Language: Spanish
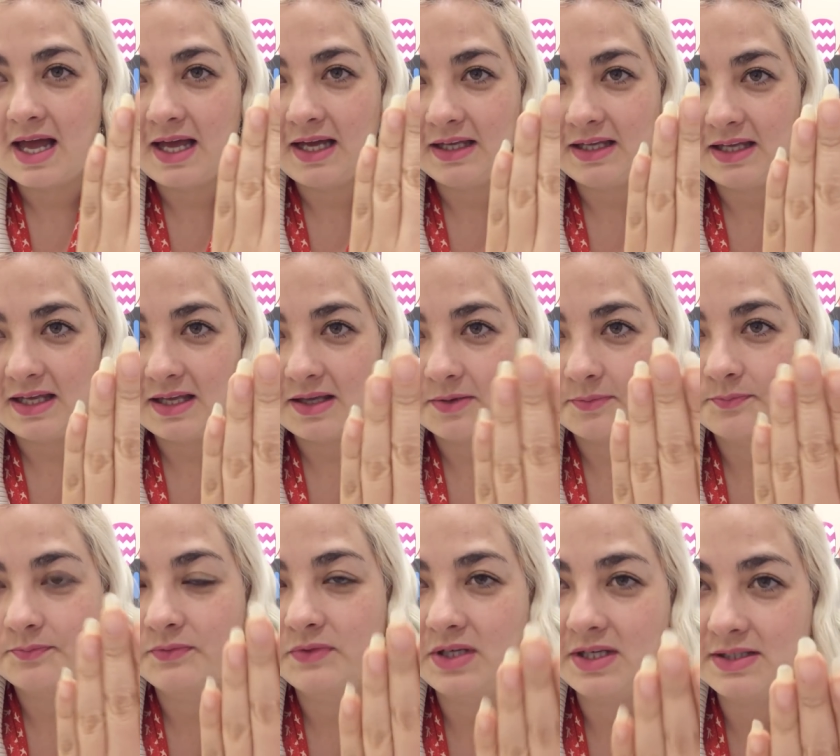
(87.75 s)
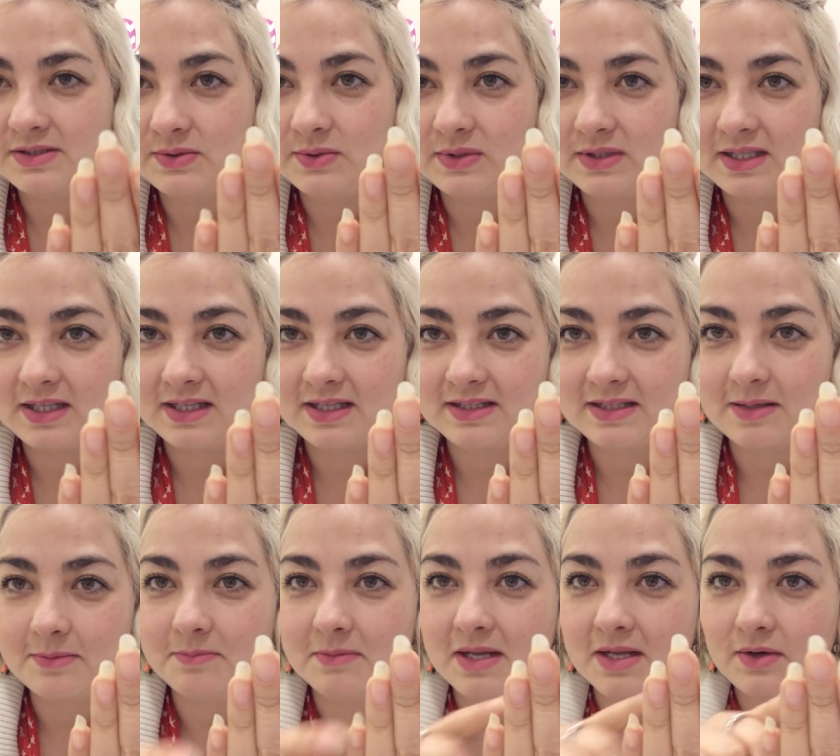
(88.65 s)
Aquí resulta que
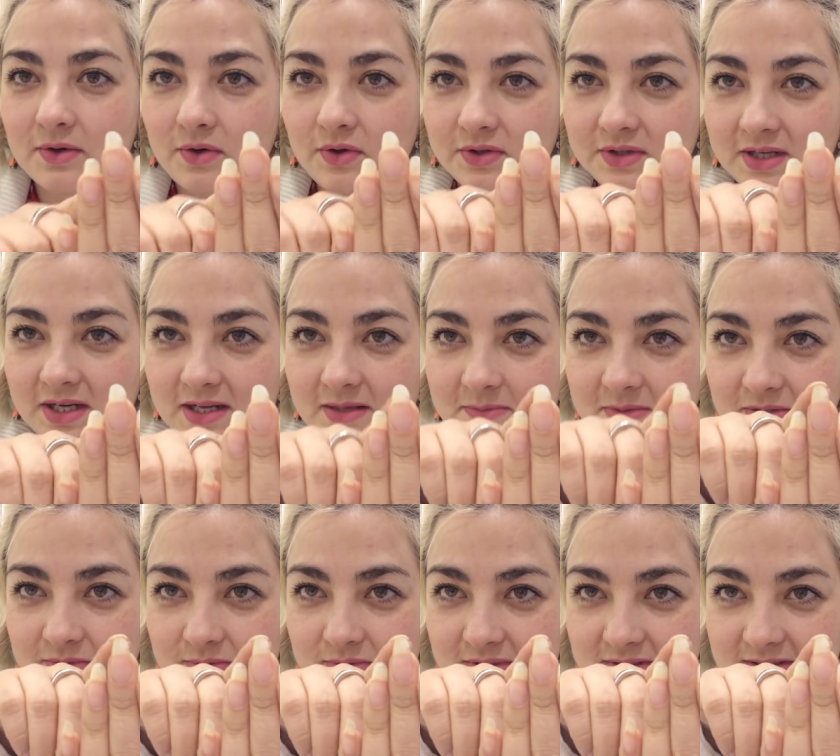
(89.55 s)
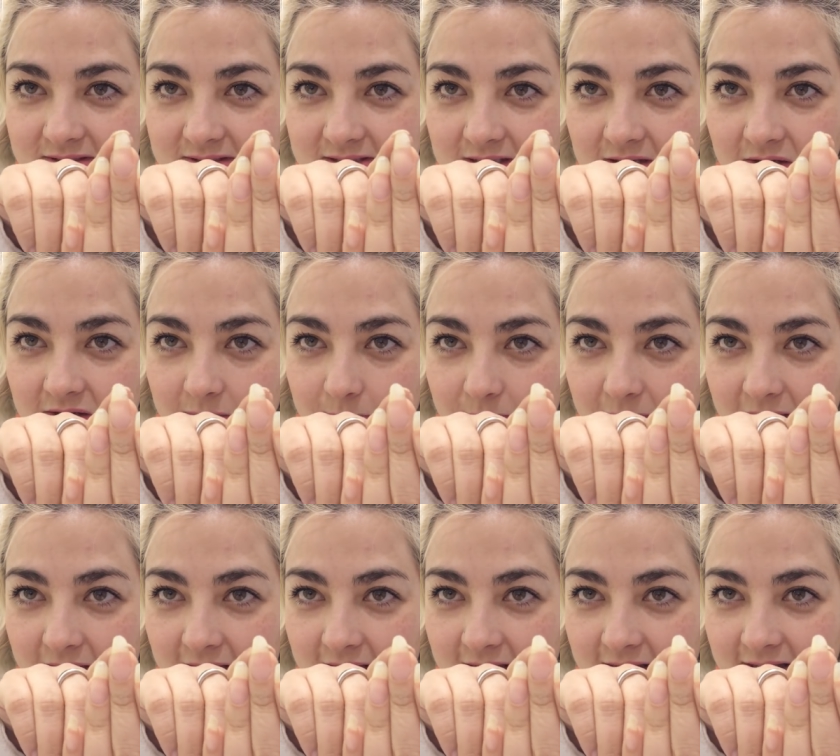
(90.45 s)
también otra de mis uñas que estaba
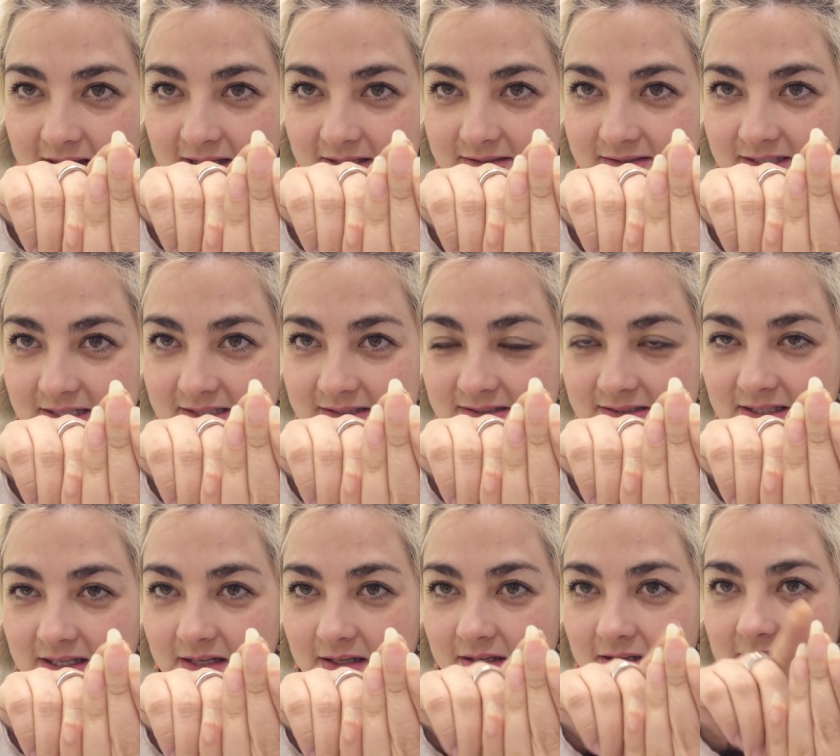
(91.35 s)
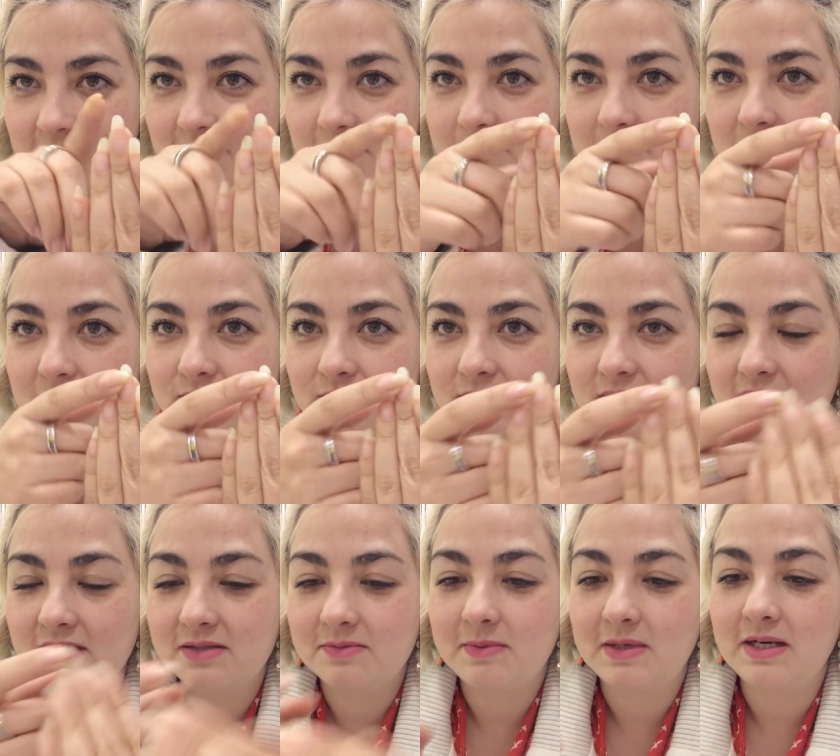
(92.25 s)
reparada es esta. Aquí también
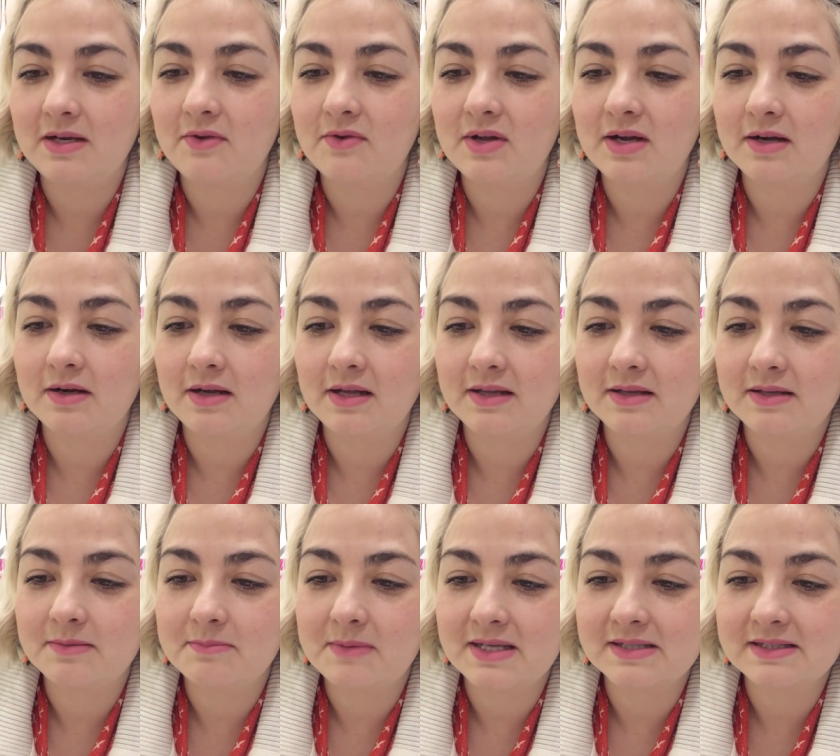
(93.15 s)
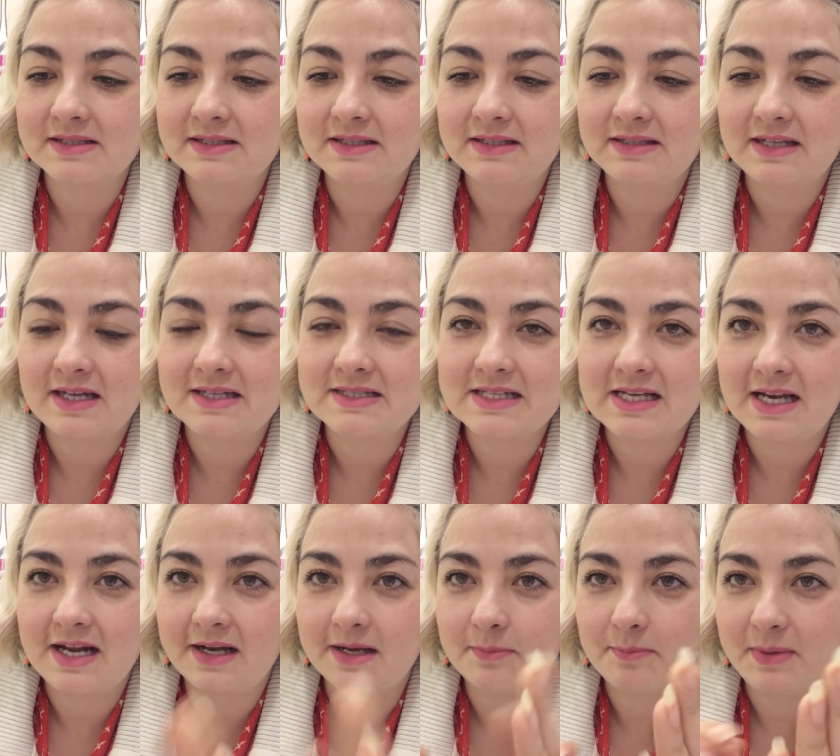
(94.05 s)
ustedes van a ver más en detalle
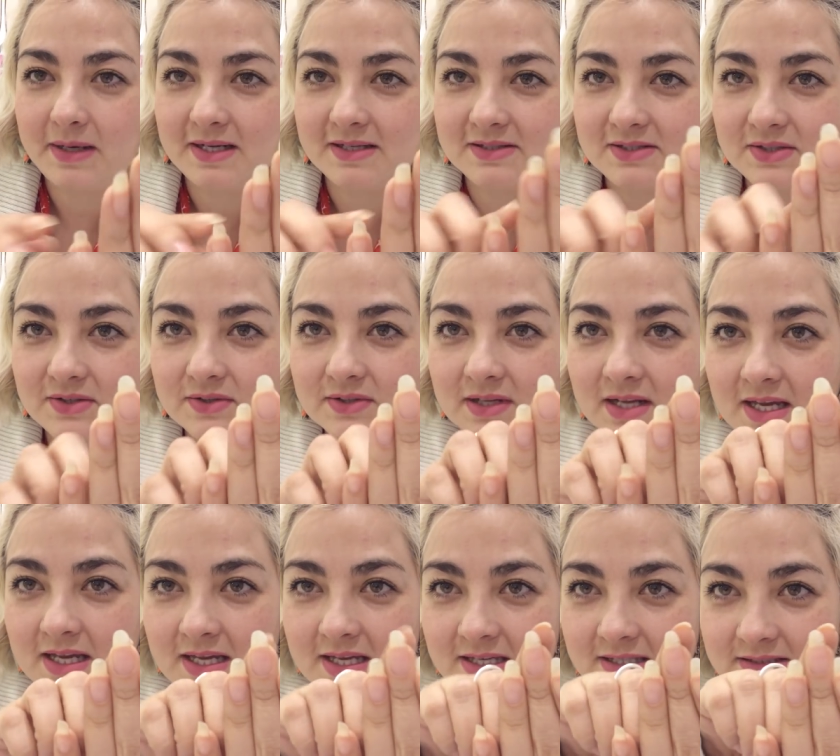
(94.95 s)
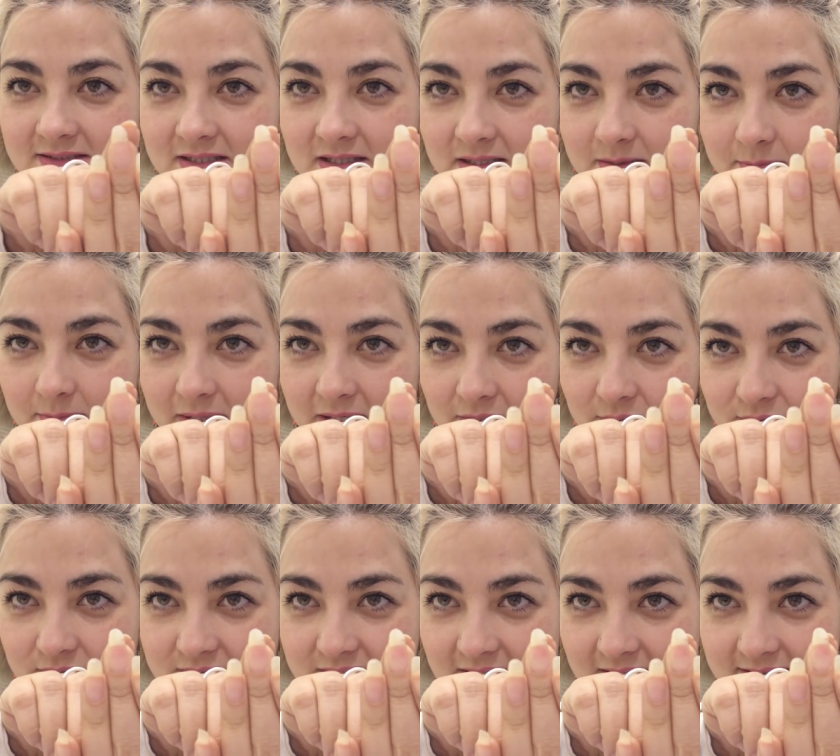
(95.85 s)
la reparación. Sin
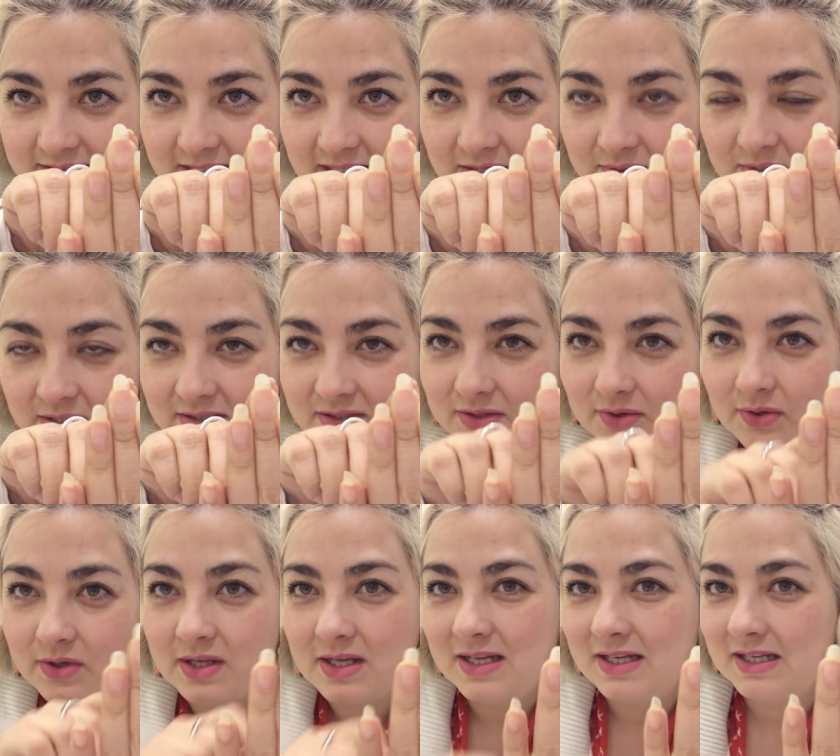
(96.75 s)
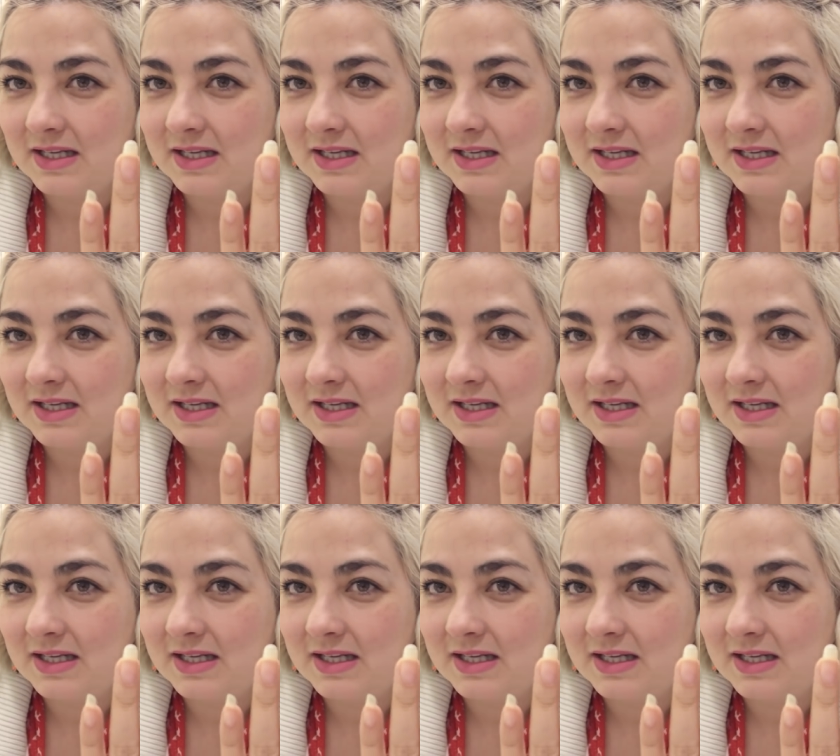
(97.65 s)
embargo, ya se levantó